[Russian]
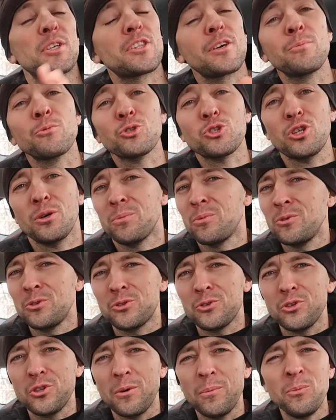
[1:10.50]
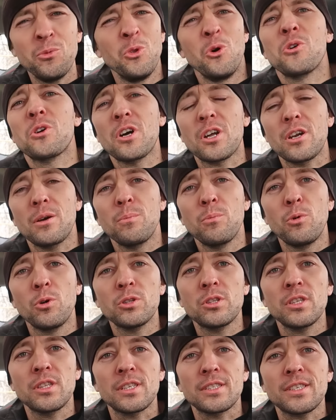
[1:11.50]
потому что будет сегодня много
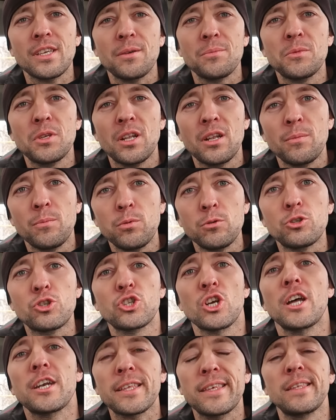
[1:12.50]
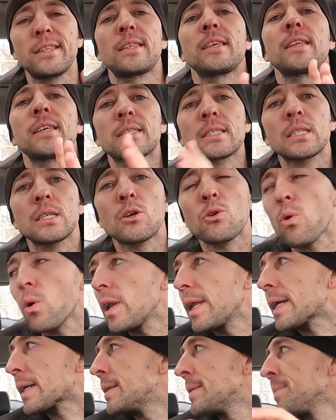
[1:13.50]
работы, на самом деле будет жаркий, интересный
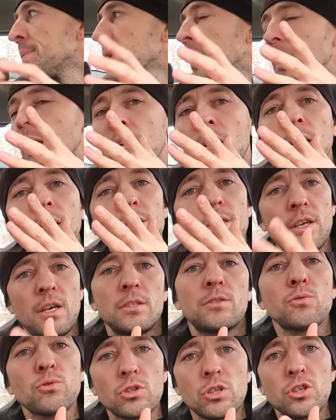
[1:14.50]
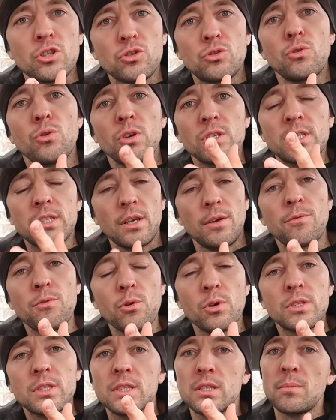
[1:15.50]
ролик, нас уже ждет,
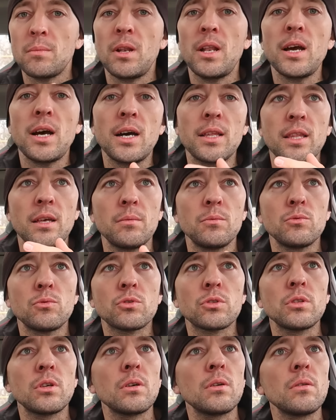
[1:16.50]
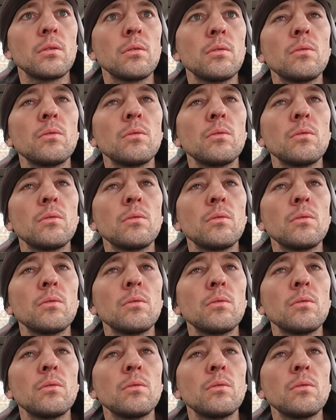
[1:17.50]
зовет земля, нам нужно,